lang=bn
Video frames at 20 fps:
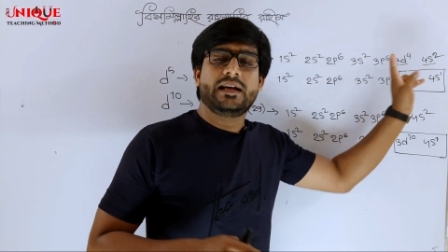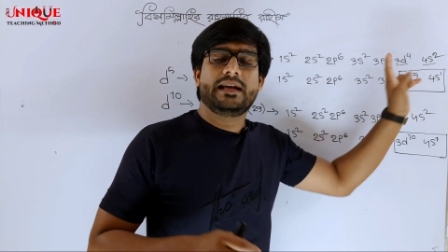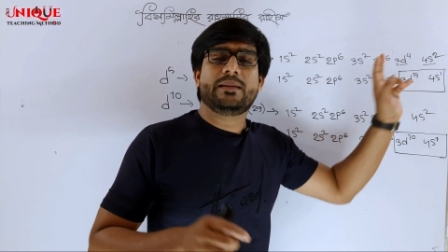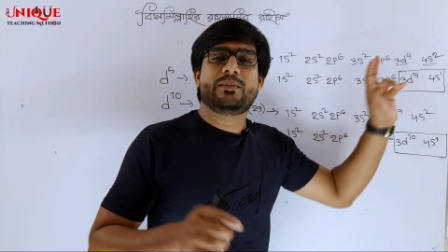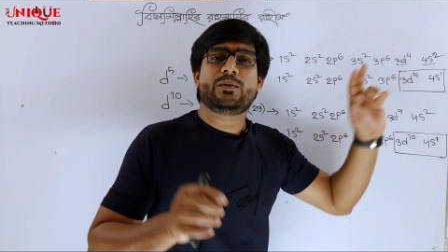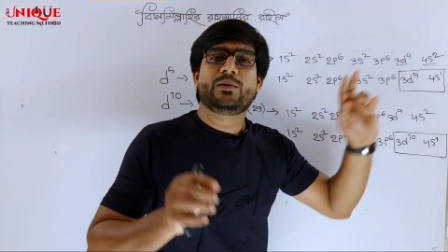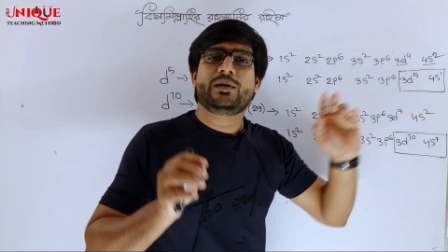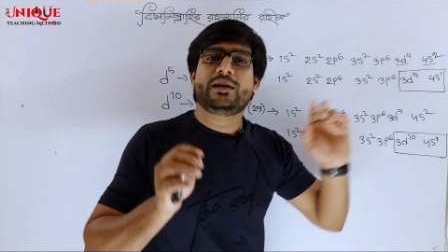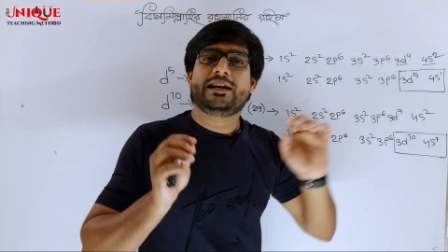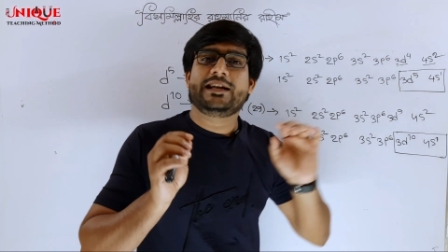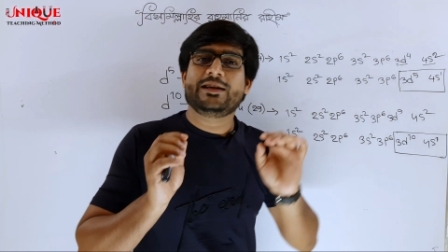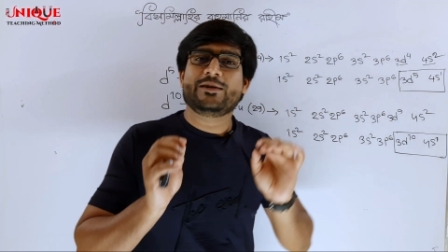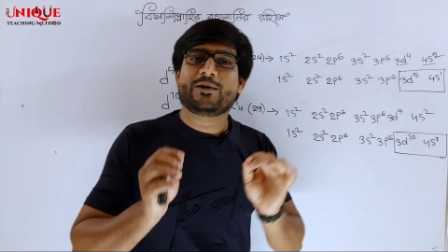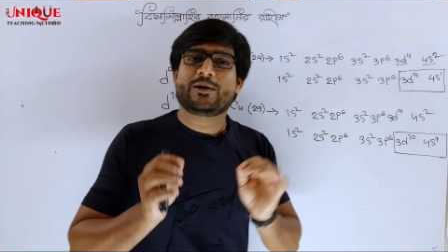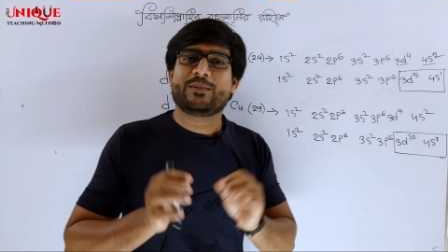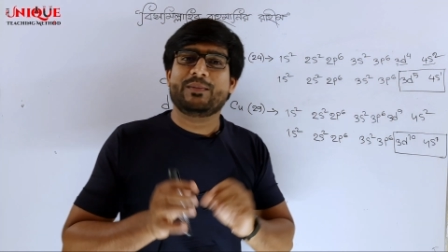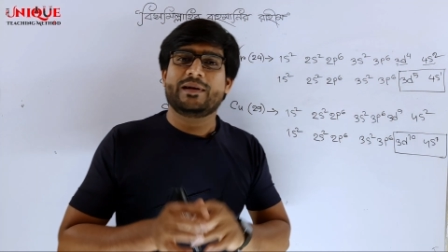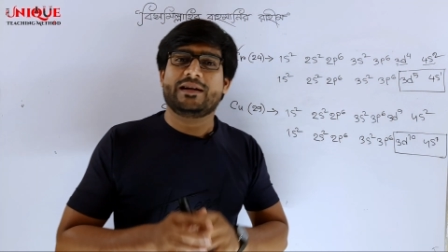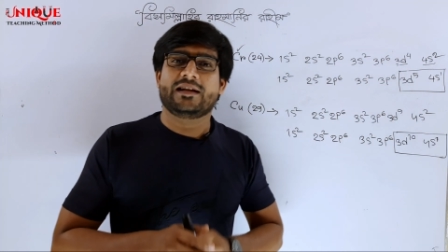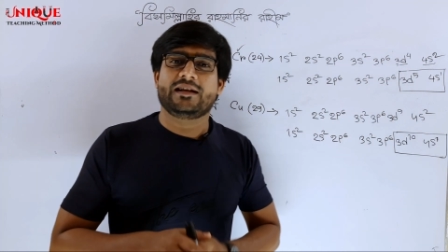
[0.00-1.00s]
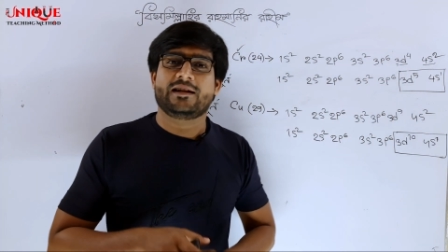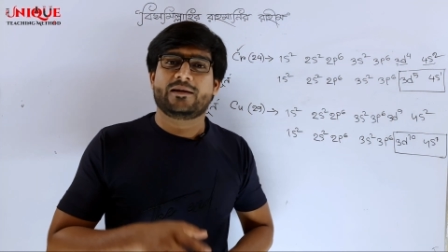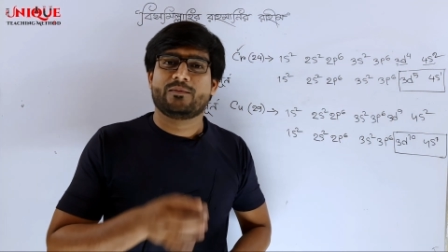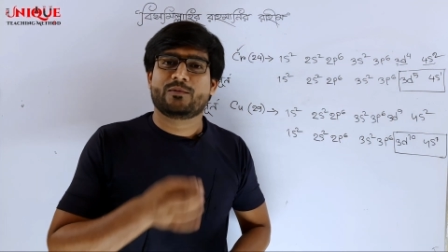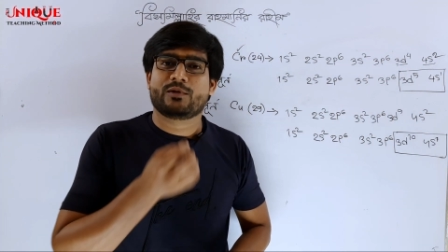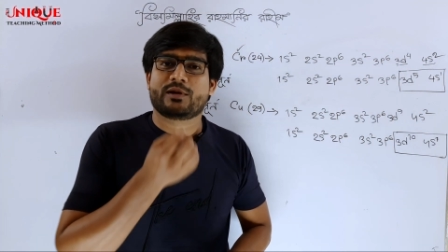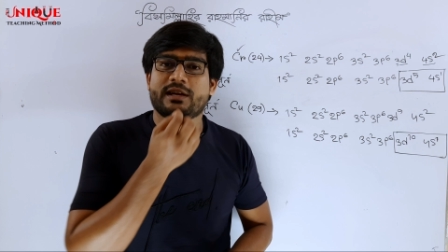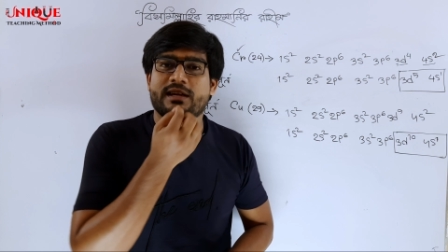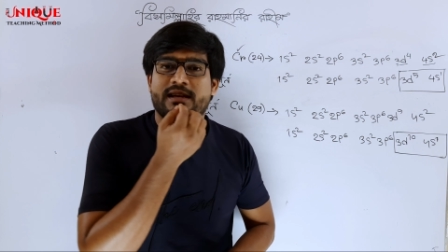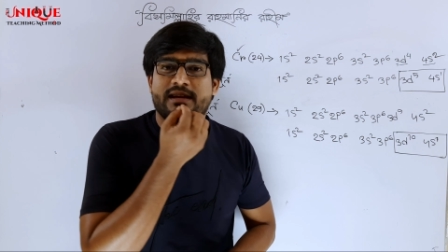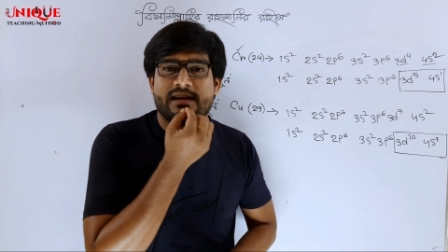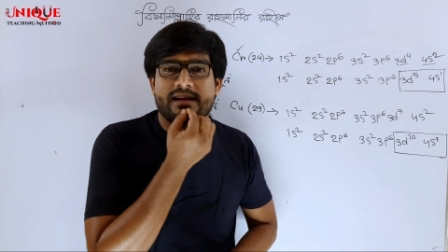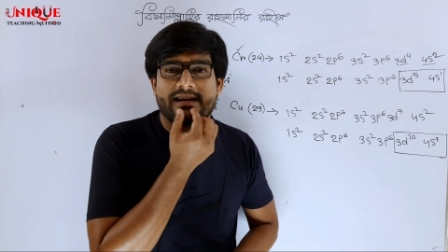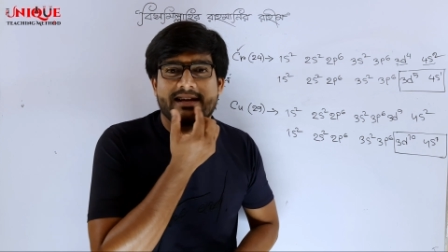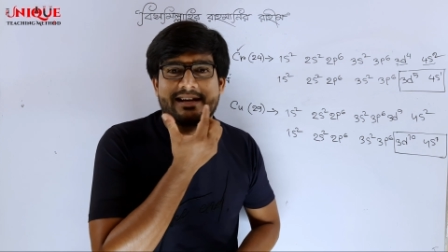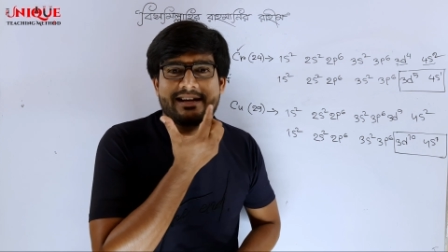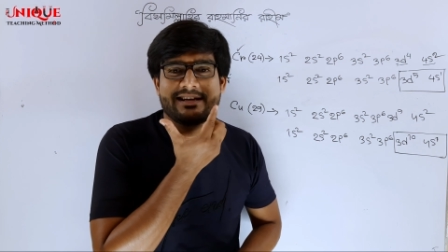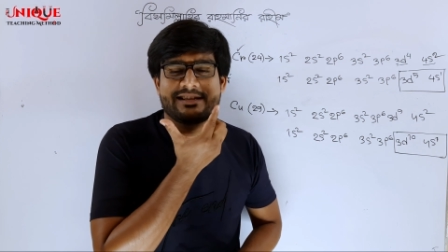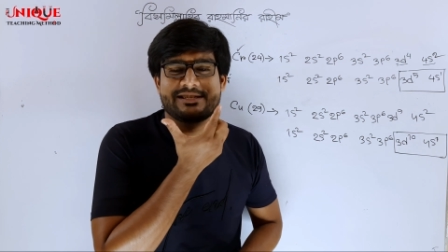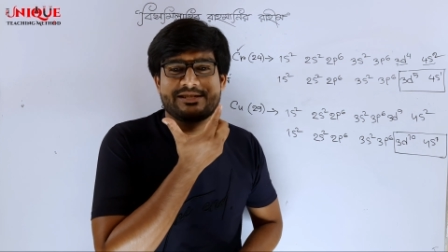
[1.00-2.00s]
এবং ডি অরবিটালের মুখে
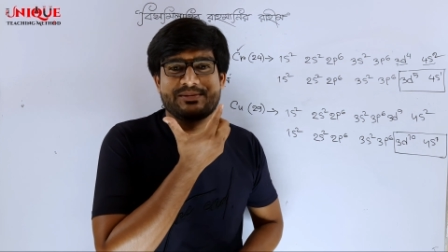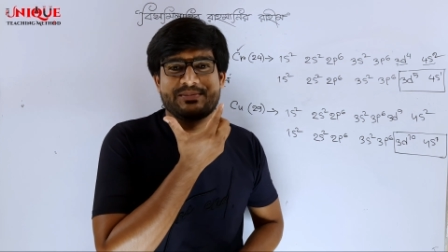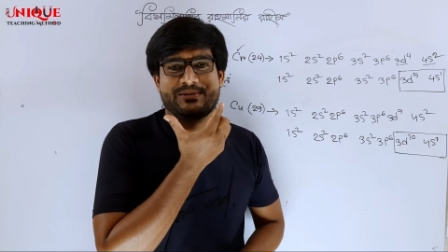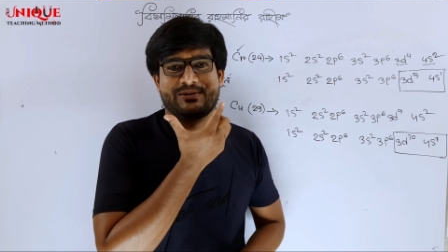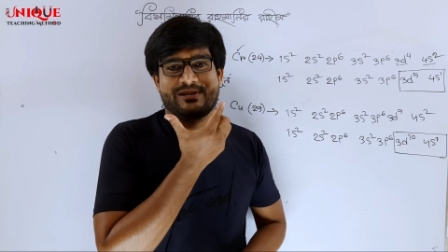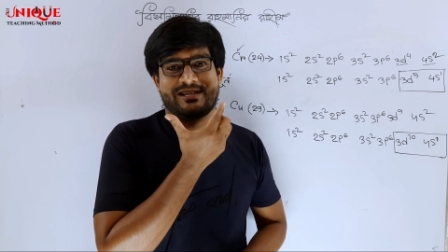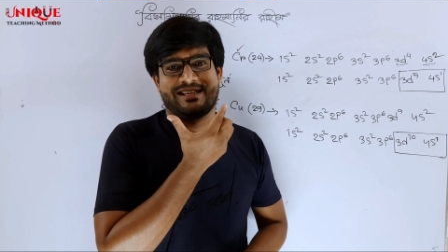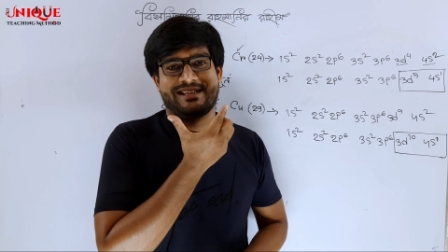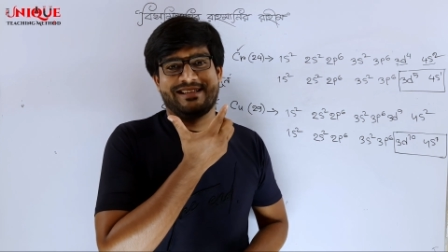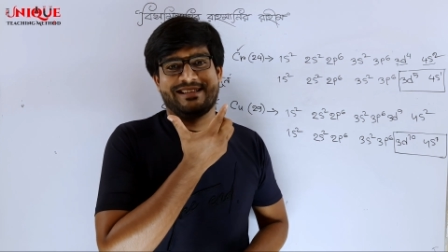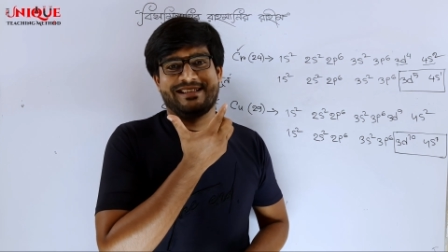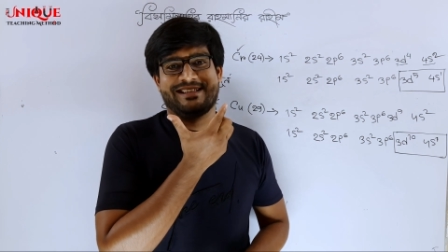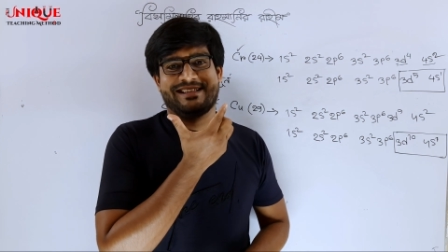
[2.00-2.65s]
হাসি ফোটায়